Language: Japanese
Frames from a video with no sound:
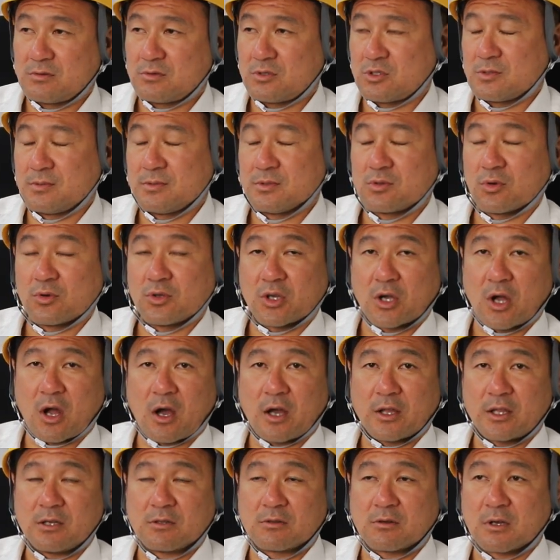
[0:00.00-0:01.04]
自分のとこで
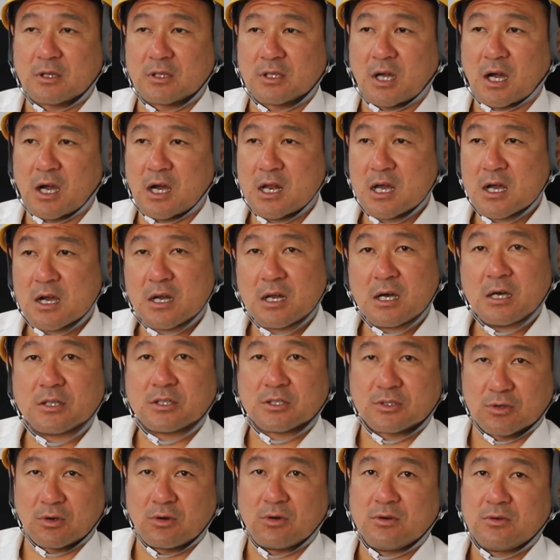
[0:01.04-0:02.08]
考えてるとかなかなかない
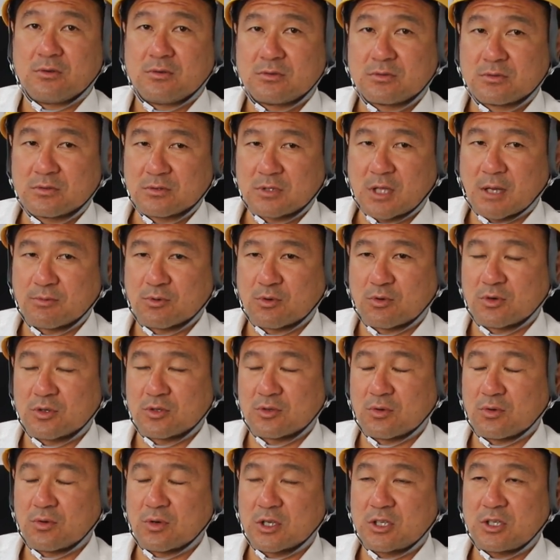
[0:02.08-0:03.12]
でしょ多分これ
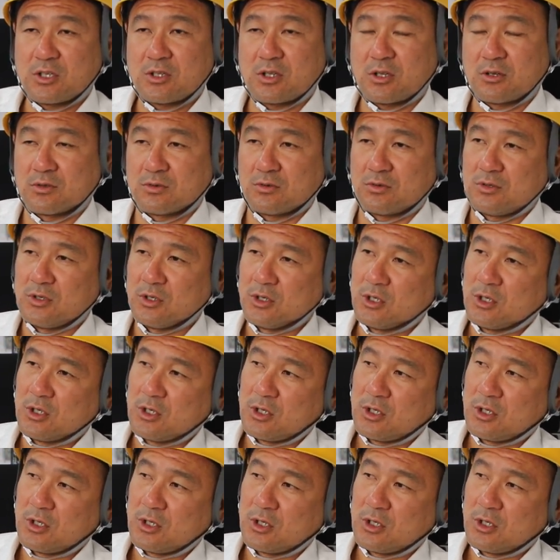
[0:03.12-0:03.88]
動画聞いてる